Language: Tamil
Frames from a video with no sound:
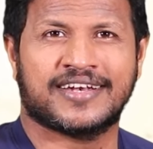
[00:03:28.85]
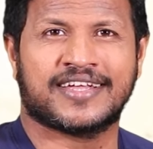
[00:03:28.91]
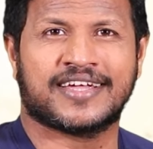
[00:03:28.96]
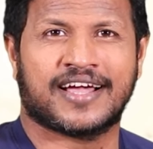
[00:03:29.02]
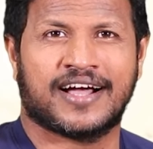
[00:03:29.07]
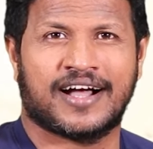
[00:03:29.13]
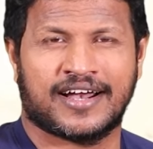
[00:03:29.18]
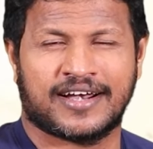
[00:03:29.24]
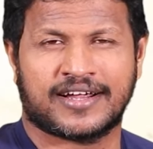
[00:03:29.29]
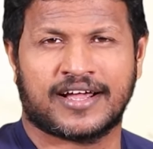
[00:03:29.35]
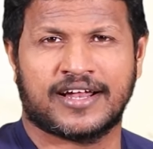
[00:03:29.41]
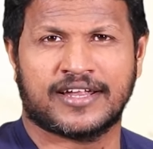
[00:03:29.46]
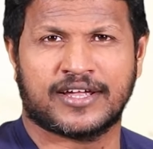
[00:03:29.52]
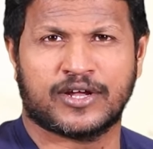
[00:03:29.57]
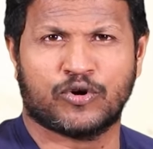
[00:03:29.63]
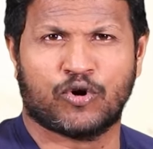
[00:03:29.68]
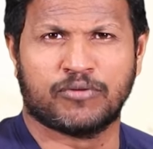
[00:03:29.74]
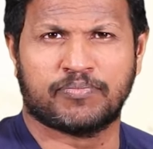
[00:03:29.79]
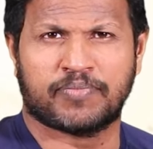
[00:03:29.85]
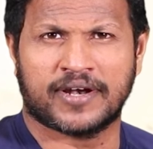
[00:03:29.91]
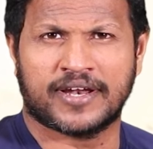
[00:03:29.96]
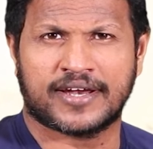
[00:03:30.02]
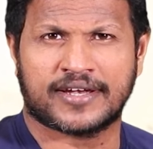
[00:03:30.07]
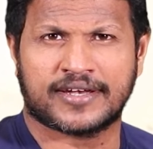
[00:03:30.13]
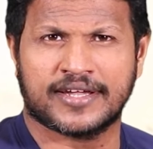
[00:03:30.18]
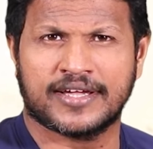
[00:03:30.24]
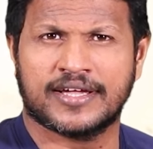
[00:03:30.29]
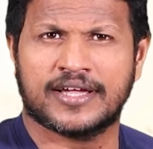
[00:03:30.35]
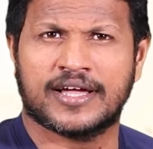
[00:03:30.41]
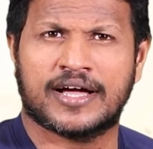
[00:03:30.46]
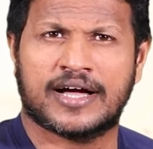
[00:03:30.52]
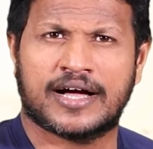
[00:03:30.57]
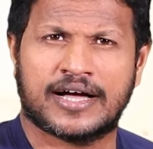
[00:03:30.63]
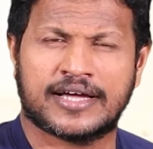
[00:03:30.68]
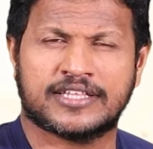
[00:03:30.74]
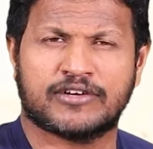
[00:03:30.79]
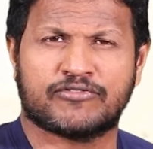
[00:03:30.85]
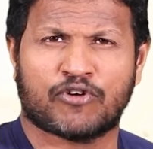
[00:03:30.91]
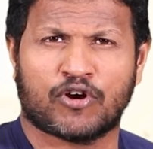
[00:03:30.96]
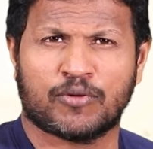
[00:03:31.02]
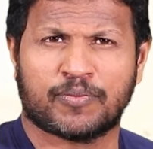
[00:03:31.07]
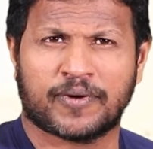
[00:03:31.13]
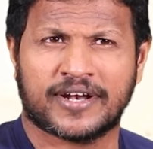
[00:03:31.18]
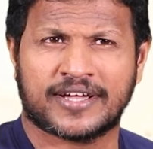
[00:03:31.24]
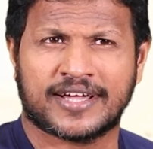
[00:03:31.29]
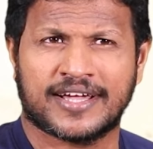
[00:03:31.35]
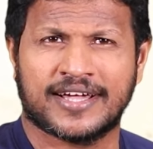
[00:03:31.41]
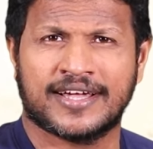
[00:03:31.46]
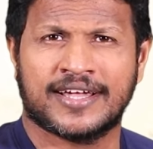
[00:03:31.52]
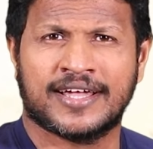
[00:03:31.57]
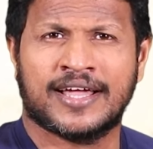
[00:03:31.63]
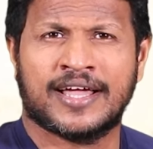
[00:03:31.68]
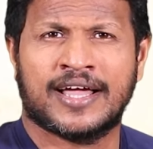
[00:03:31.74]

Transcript: நீங்கள் அழகாக நீங்கள் நோட் பண்ணிக்கிட்டு இதை ஃபாலோ பண்ணுங்கள்